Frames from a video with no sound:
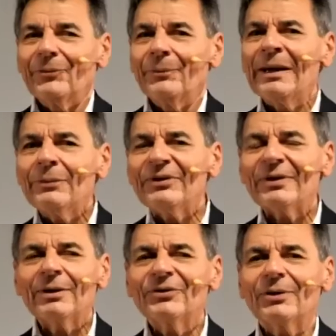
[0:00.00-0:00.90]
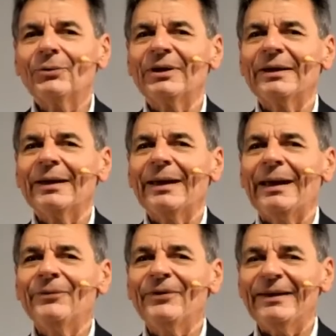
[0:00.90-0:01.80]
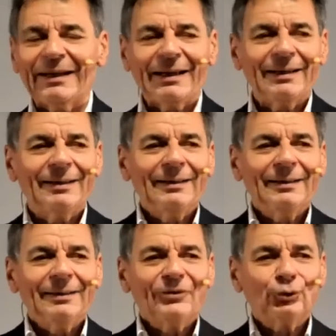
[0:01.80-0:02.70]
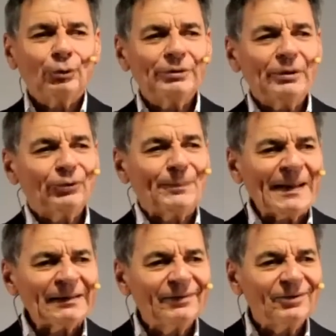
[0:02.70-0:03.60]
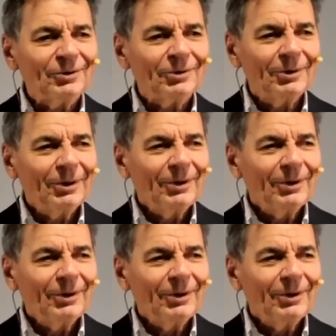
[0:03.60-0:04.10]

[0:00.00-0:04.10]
Ma questa cosa qui è vera solo nello spazio